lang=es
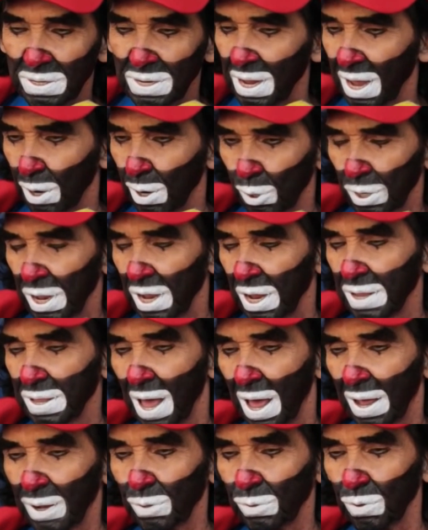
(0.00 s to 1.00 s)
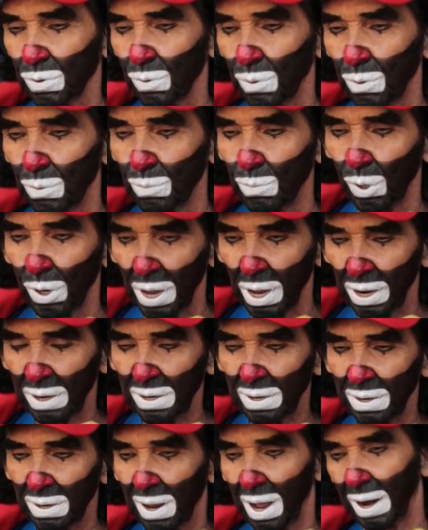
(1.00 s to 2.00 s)
Si ya no quieres nada con tu mujer,
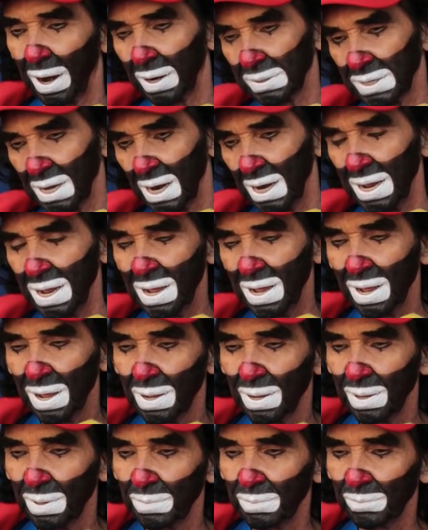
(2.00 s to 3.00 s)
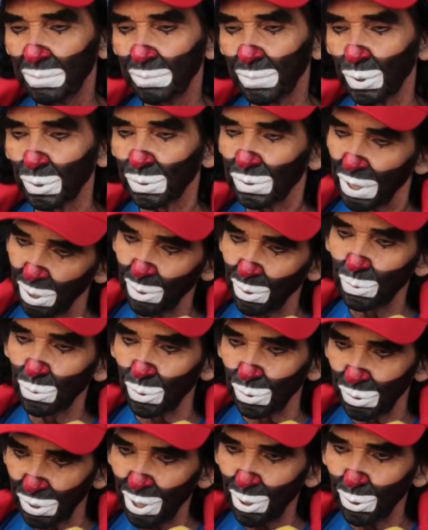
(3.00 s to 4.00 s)
Araceli, pues sí con
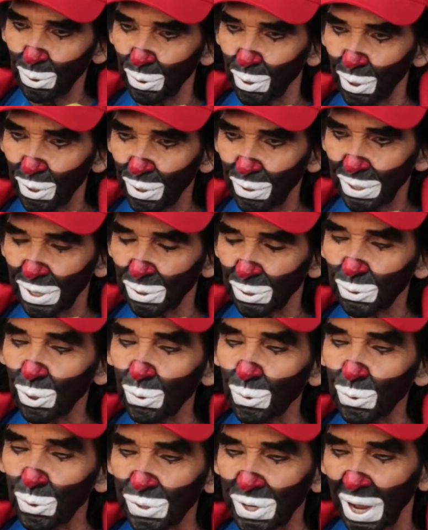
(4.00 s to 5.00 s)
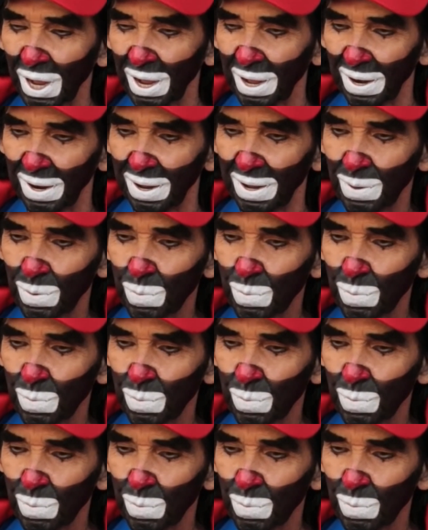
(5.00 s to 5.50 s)
tus hijos, ¿no? Que son tu sangre.